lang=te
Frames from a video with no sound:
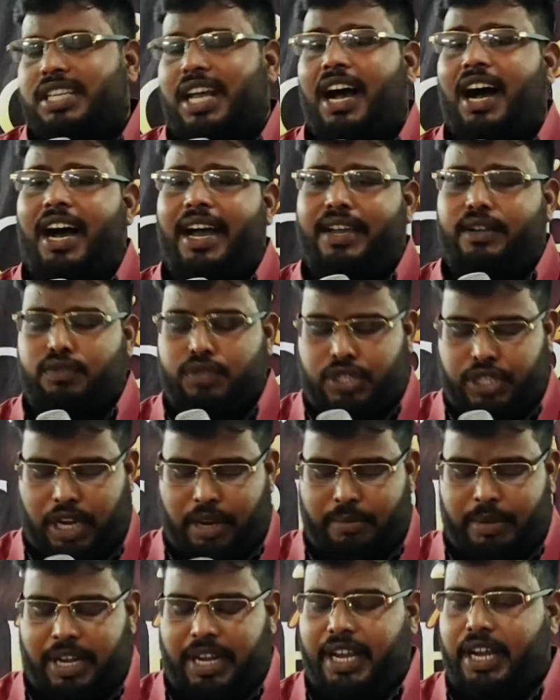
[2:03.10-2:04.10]
సహాయం
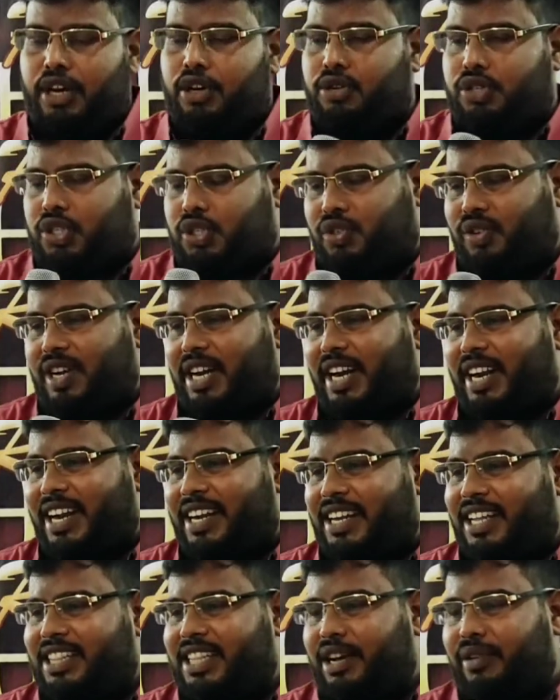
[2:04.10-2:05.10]
చేయమని
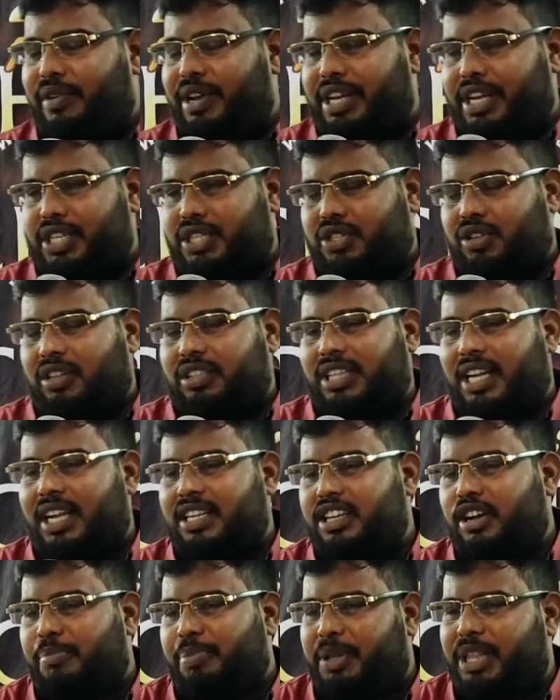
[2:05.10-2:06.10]
ఏడుస్తున్నాడట దేవునికి
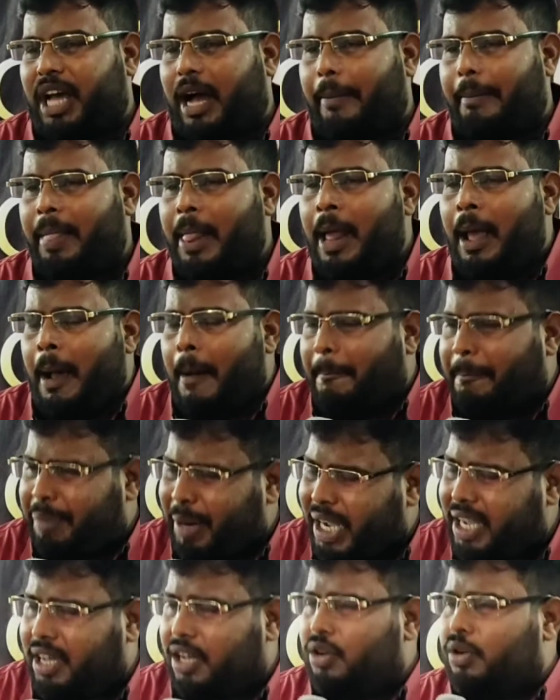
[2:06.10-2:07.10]
స్తోత్రాలు చెప్పుదాం
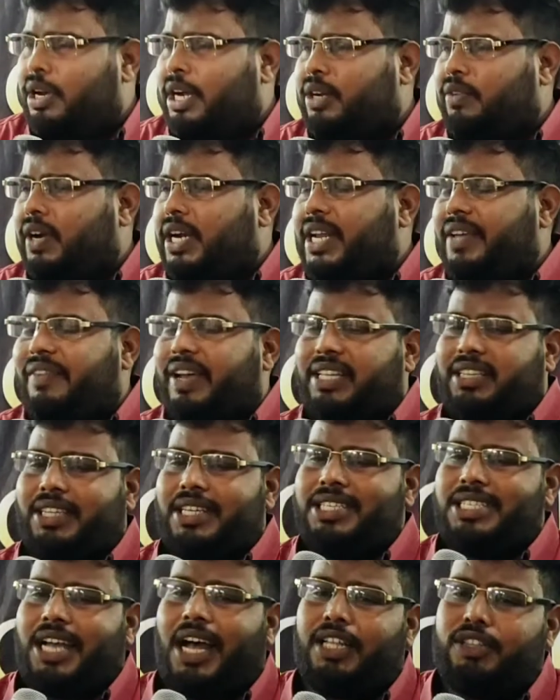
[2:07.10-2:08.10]
ప్రక్కనున్నటువంటి
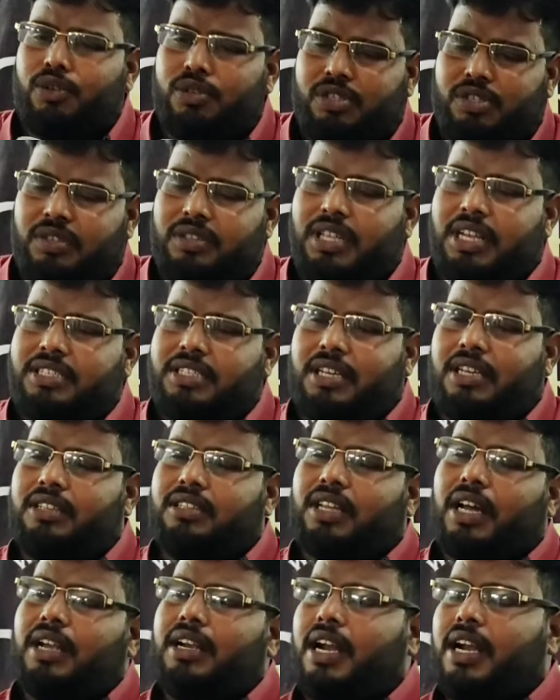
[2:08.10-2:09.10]
వ్యక్తి సాధు సుందర్
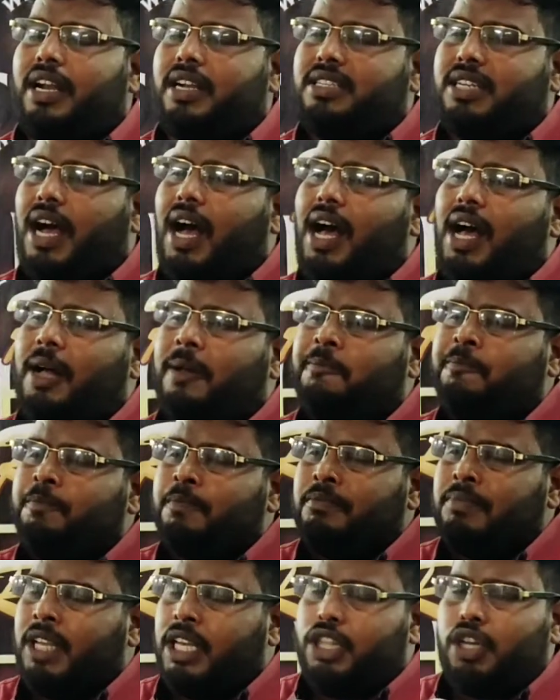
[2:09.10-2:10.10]
సింగ్తో అన్నాడట
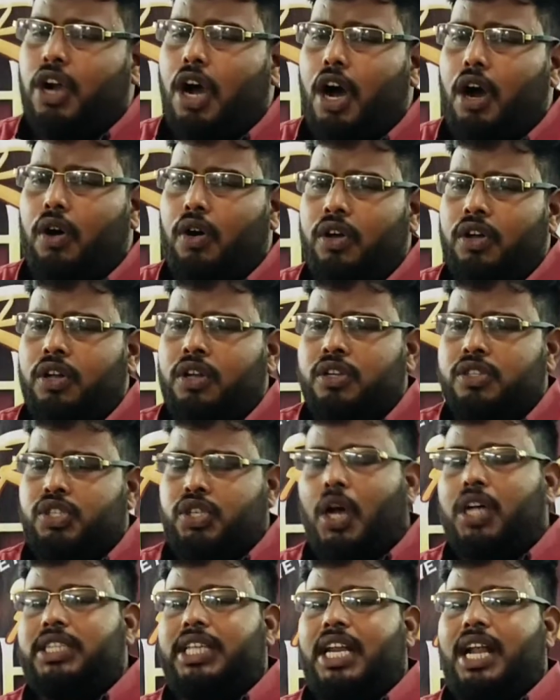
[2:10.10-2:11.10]
ఇదిగో
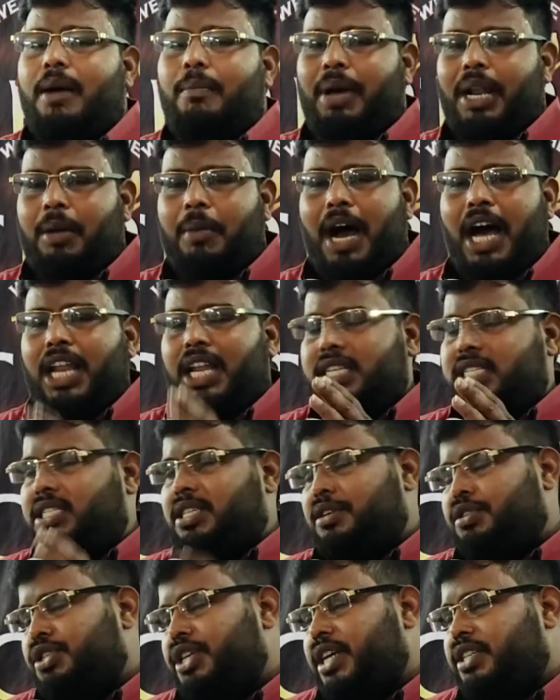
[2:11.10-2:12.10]
సోదర మనం
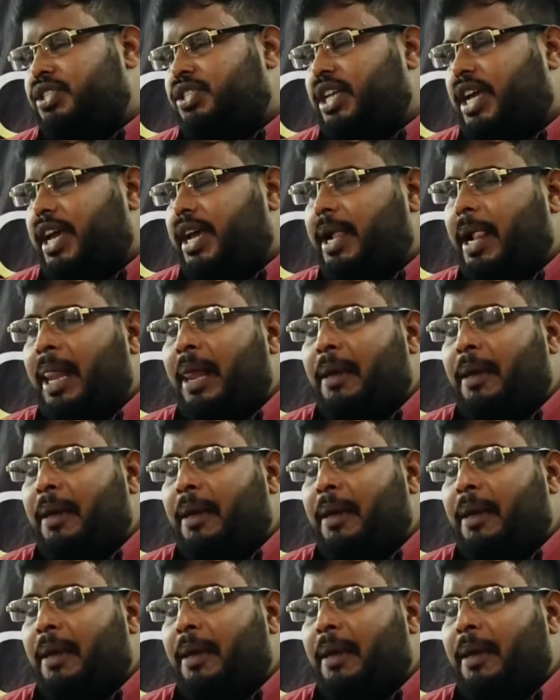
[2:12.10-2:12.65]
ఆలస్యం చేస్తే